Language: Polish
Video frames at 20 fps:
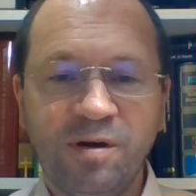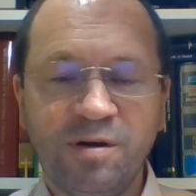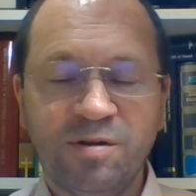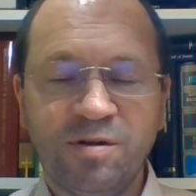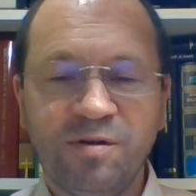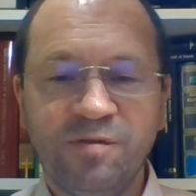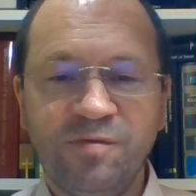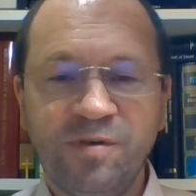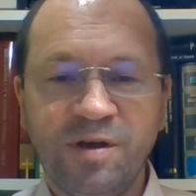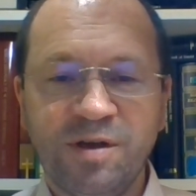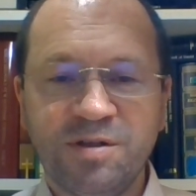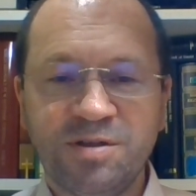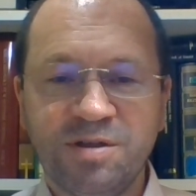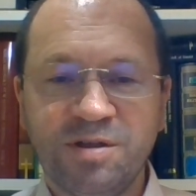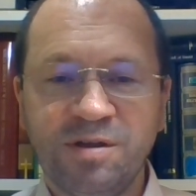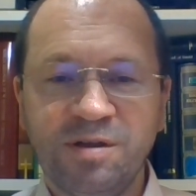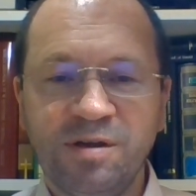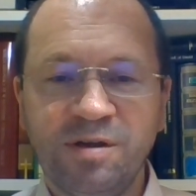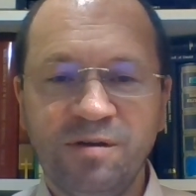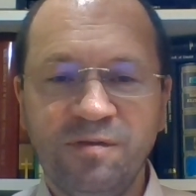kto
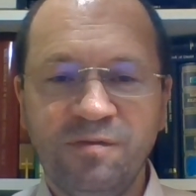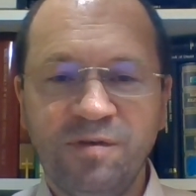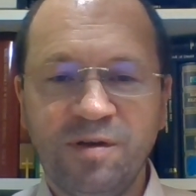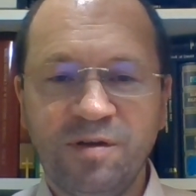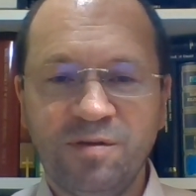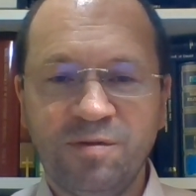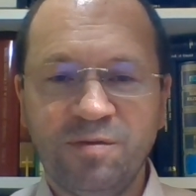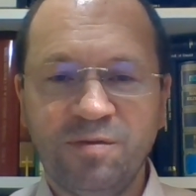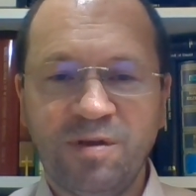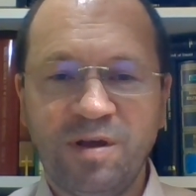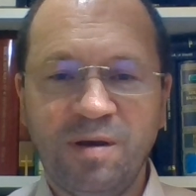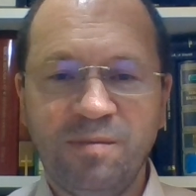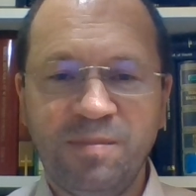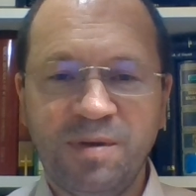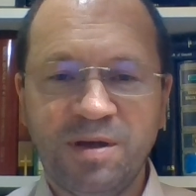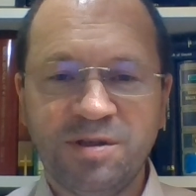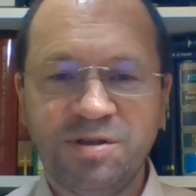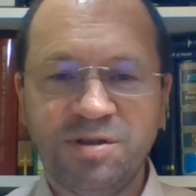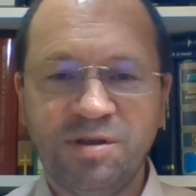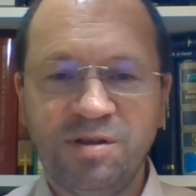wierzy w Jezusa
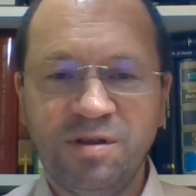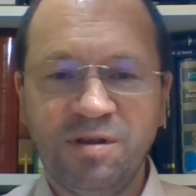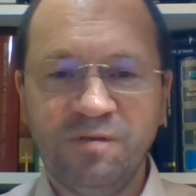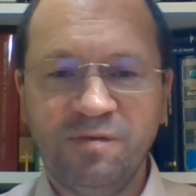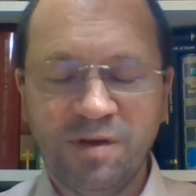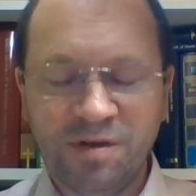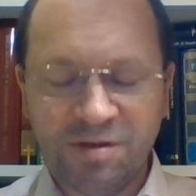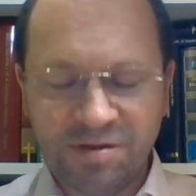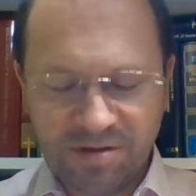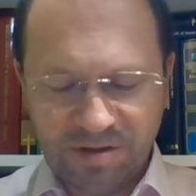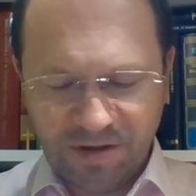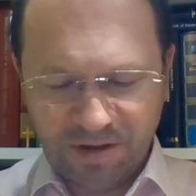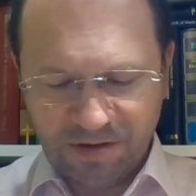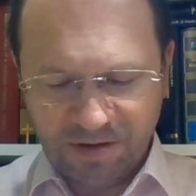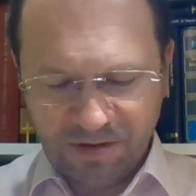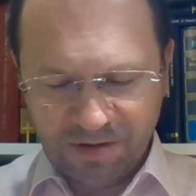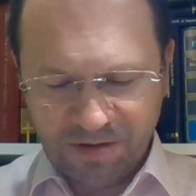ma życie wieczne.